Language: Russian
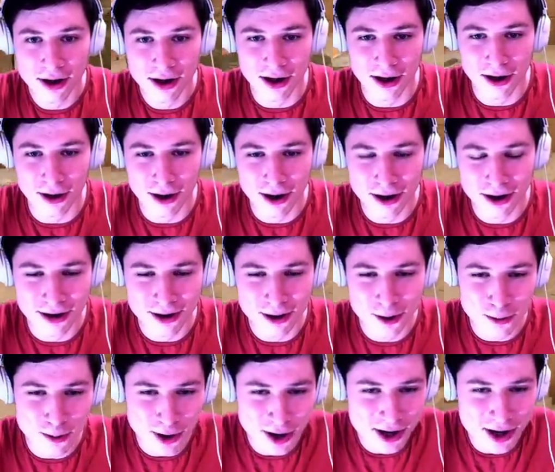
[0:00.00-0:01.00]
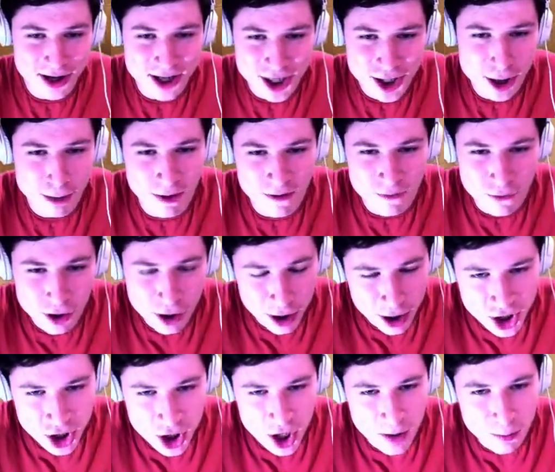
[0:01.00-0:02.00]
Ну, братан, если меня
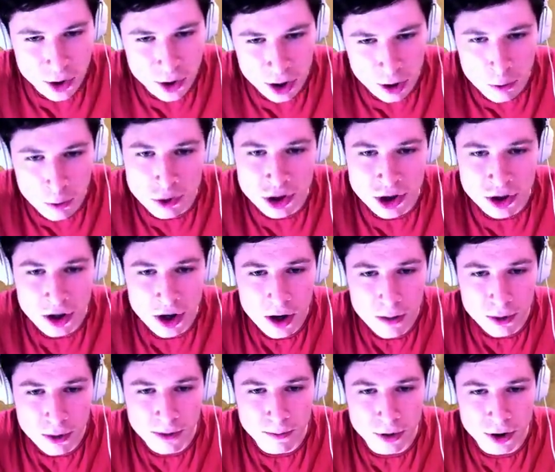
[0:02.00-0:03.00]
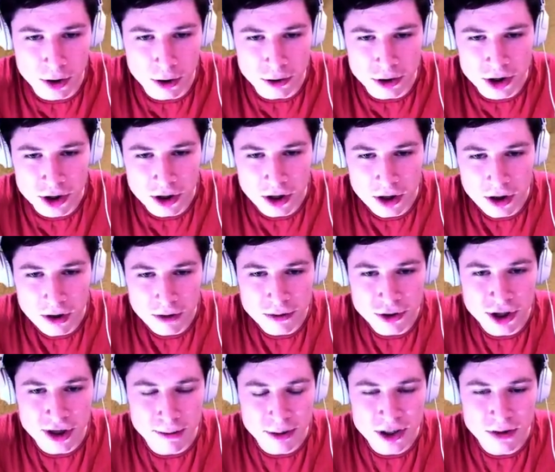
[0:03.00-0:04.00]
выиграешь, я поделюсь. Прям поделюсь
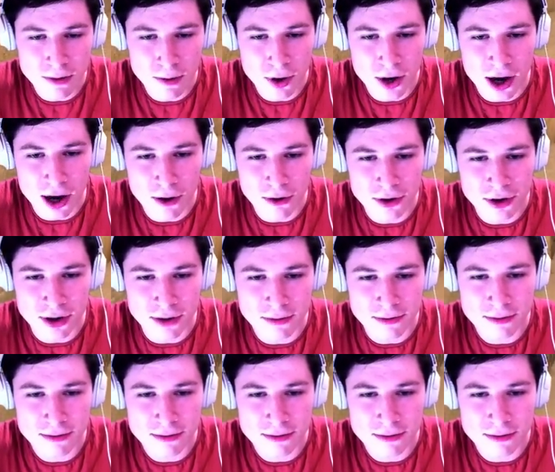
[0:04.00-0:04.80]
всем своим аккаунтом.